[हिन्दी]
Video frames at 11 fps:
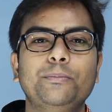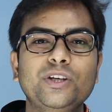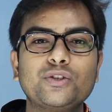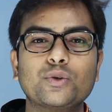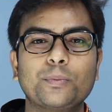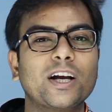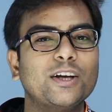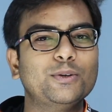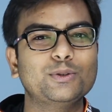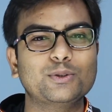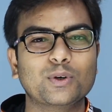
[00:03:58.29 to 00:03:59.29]
बीस रुपए का
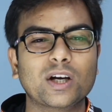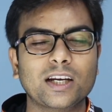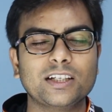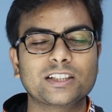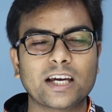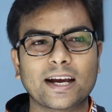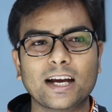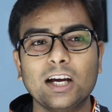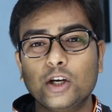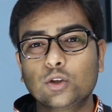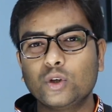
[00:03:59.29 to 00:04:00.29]
यूज तो करना ही चाहेगा
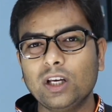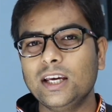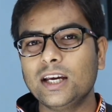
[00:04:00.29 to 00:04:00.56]
तो